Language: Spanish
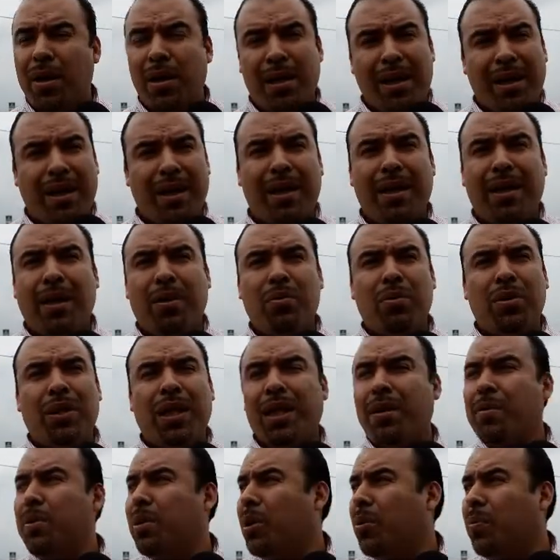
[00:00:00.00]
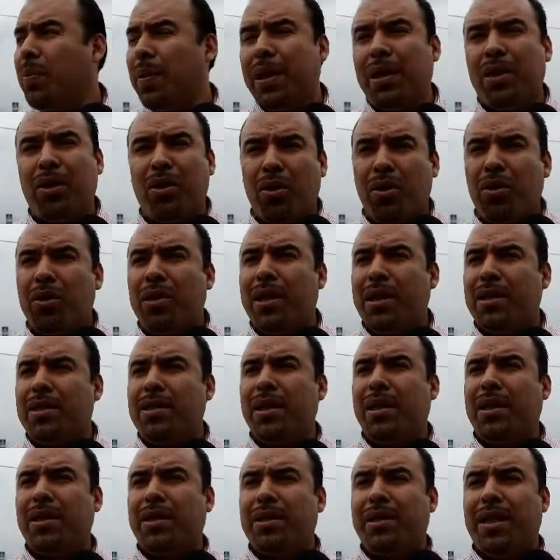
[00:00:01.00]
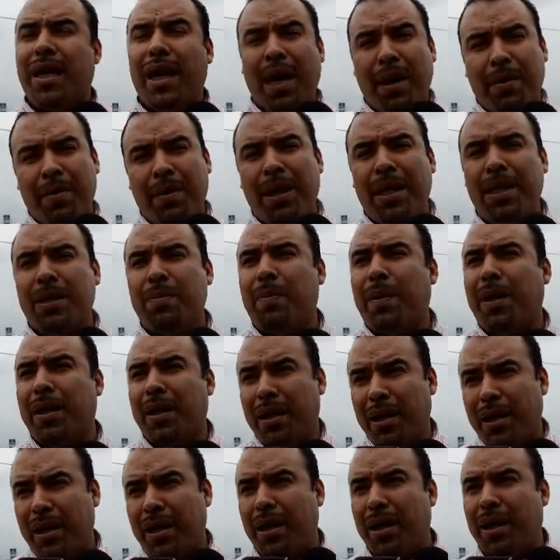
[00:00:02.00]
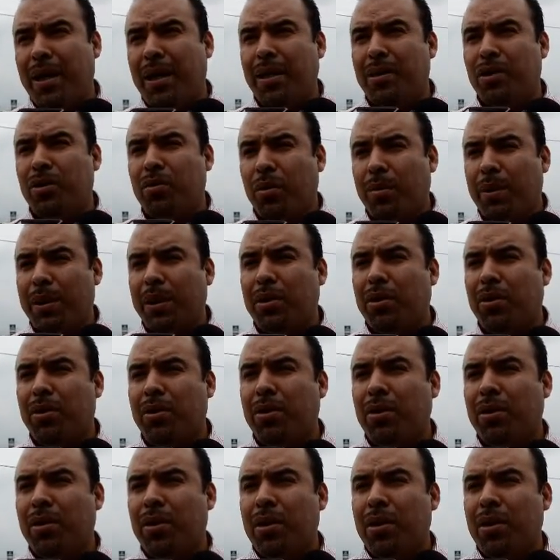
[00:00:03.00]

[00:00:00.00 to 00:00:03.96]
y le da un término para perentorio de tres días hábiles para que en su momento